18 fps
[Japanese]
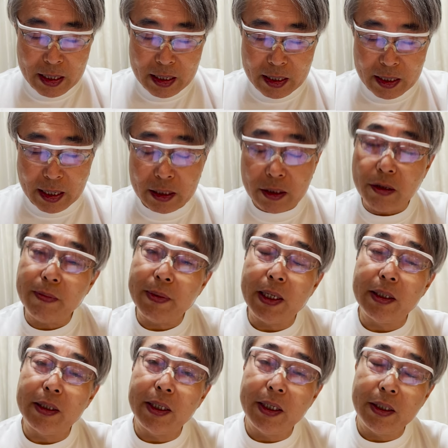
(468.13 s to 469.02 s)
ライト
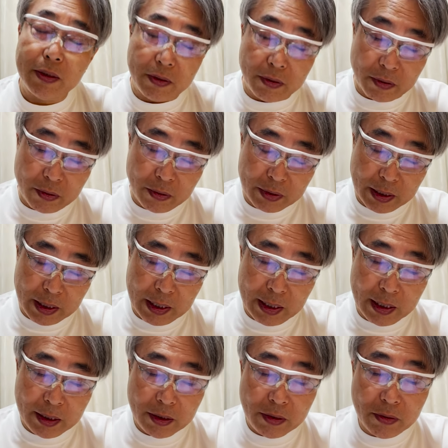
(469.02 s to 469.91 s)
前にヒット、え
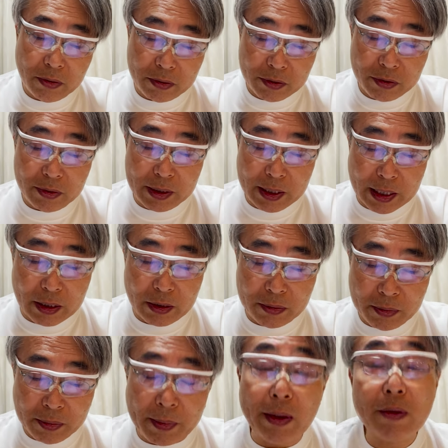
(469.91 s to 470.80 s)
えー、ヒットを打つんやけど
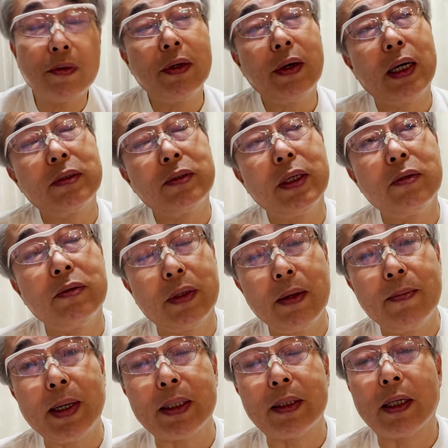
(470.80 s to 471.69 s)
も、まあこれある程度
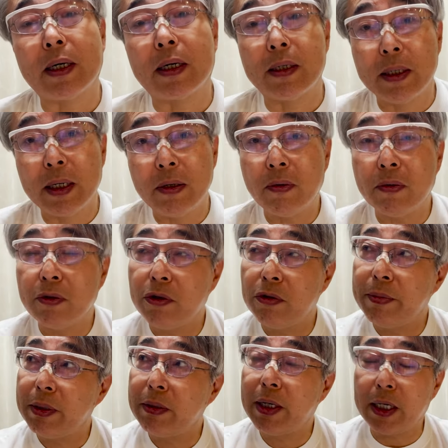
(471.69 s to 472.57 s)
粘ったからね、6球
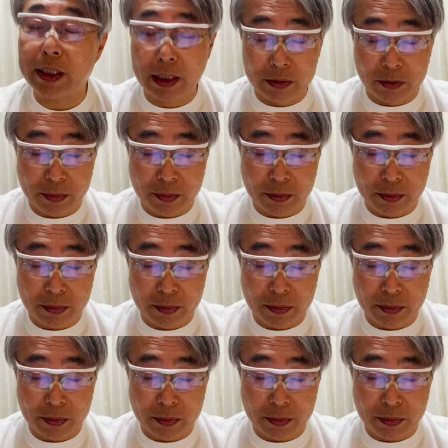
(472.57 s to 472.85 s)
目ぐらいだと